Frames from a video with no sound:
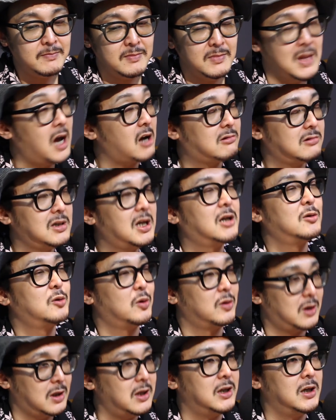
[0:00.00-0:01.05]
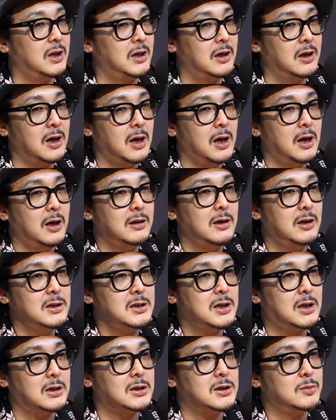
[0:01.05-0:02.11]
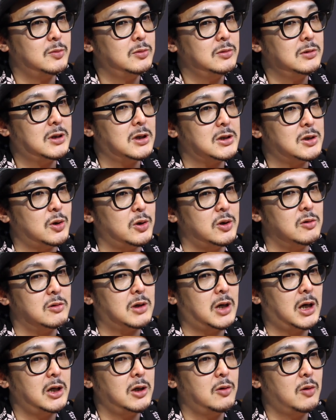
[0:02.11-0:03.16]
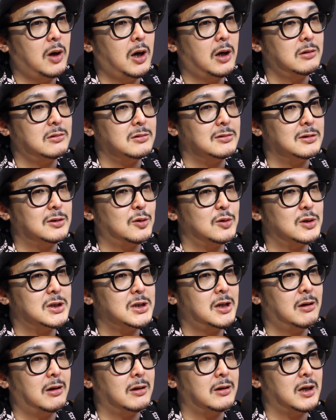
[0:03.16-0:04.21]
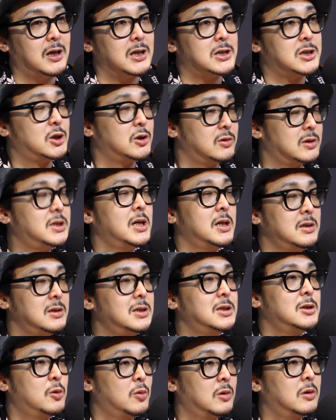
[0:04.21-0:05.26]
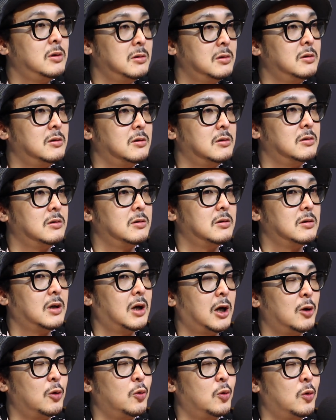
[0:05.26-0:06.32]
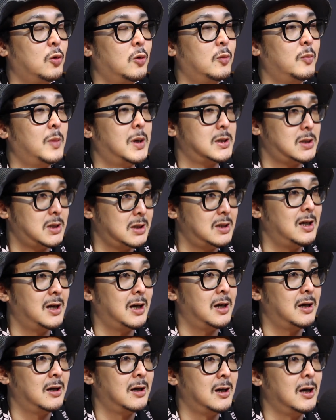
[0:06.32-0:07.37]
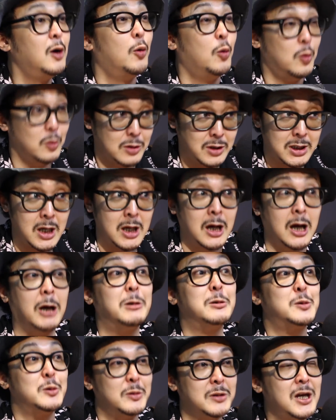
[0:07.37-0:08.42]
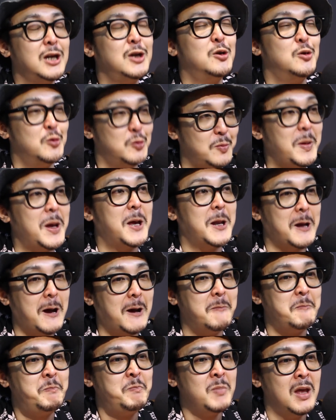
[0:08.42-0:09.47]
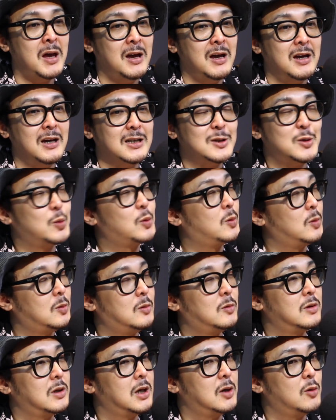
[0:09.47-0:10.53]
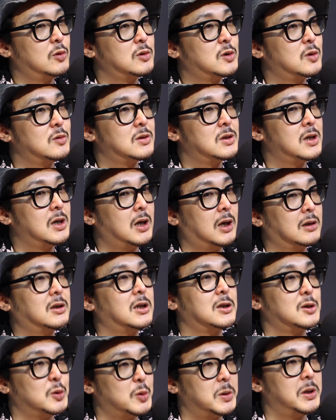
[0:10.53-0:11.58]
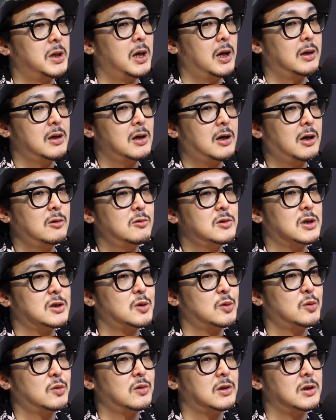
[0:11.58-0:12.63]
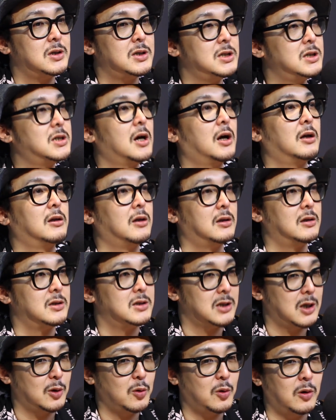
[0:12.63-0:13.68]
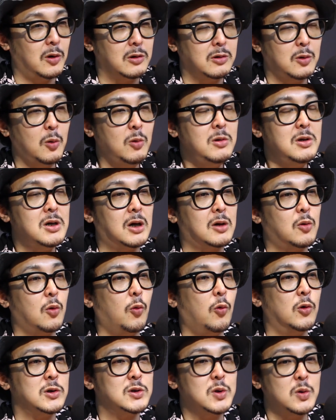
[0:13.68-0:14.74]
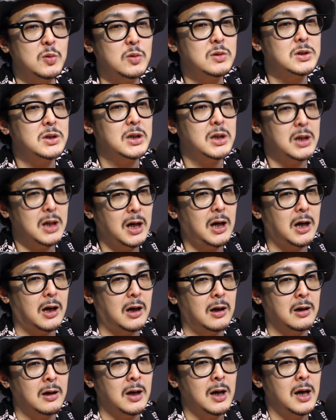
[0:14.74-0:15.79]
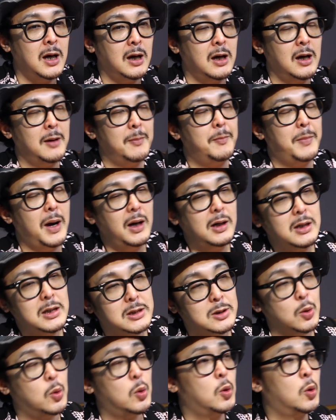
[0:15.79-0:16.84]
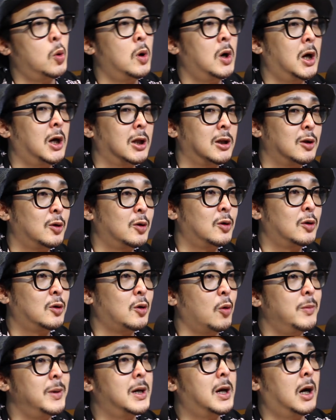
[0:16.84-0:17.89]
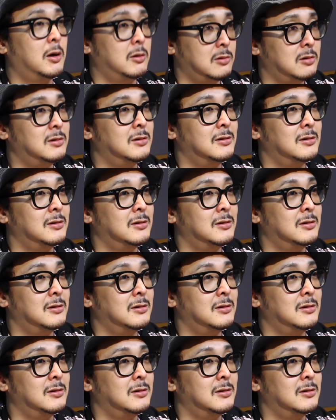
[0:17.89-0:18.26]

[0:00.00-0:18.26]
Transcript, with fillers: 亡くなる時に、うん、なぜか自分たちのゆかりのある土地ではない修善寺という、うん、あの町で、まあ、温泉、ね、温泉街ですよね有名な。そこでお葬式があったそうでで彼女はその時小さかったんですけど、とにかくお葬式が、罵詈雑言が飛び交う、